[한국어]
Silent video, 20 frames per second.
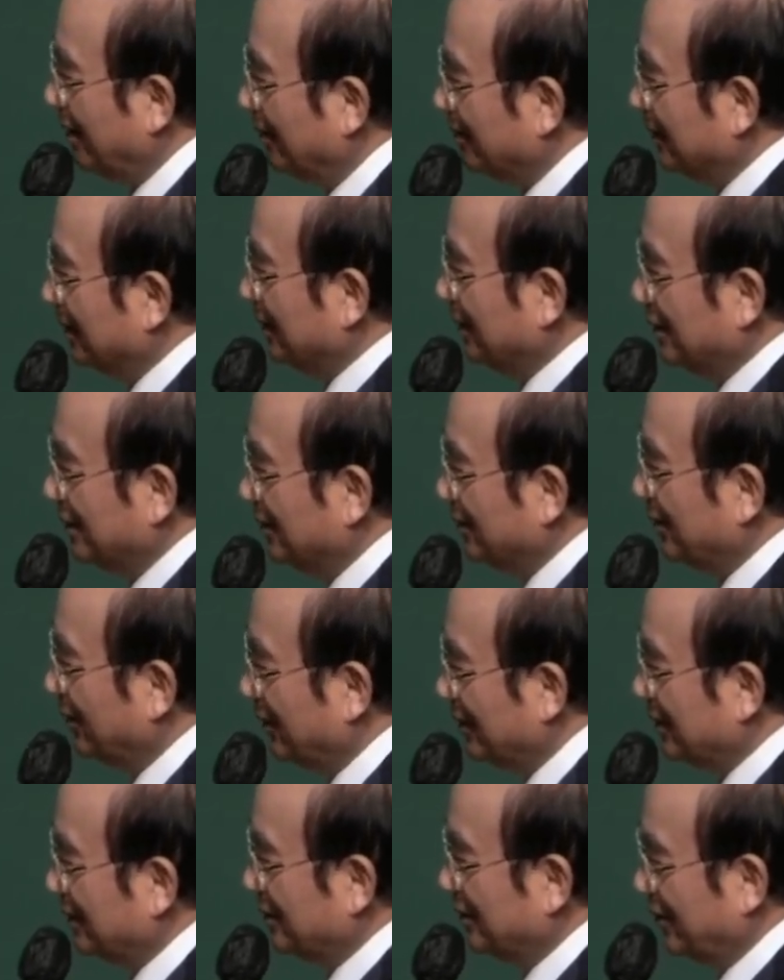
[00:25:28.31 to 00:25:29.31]
뭐 이런
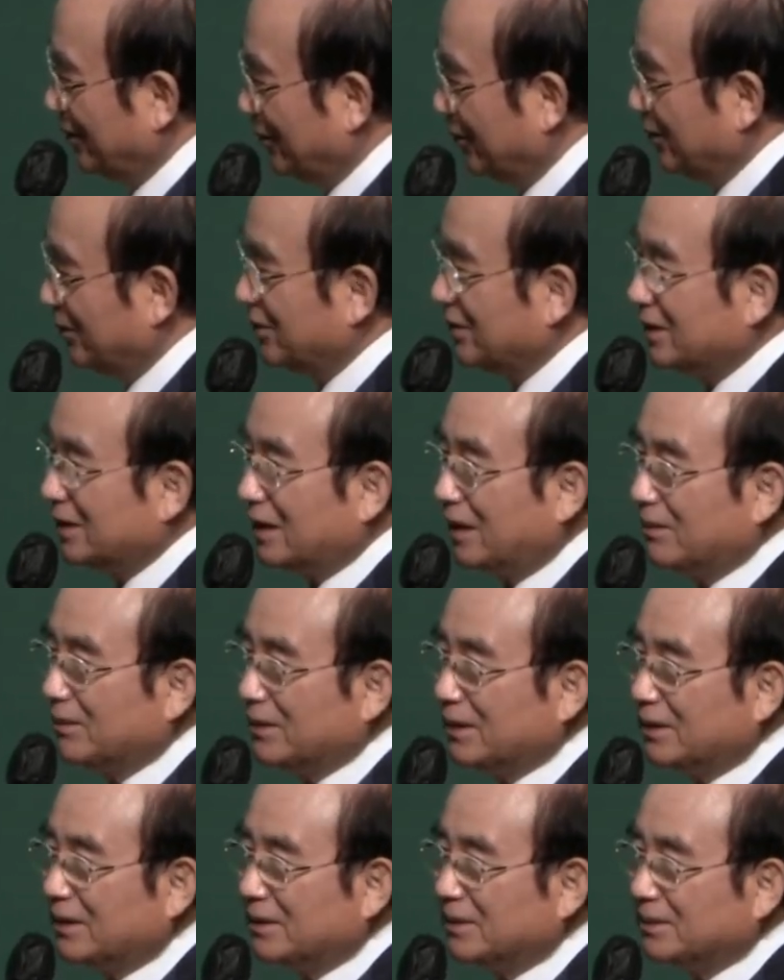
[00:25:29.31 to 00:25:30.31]
소리 들으면 웃고
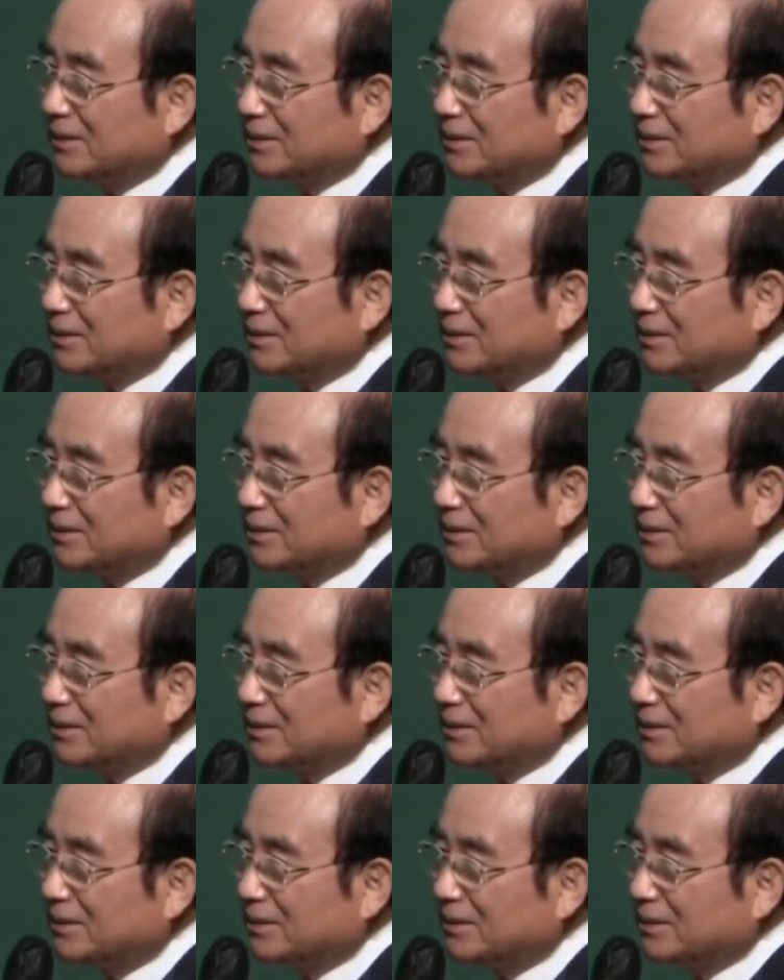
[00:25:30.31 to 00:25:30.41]
지납니다.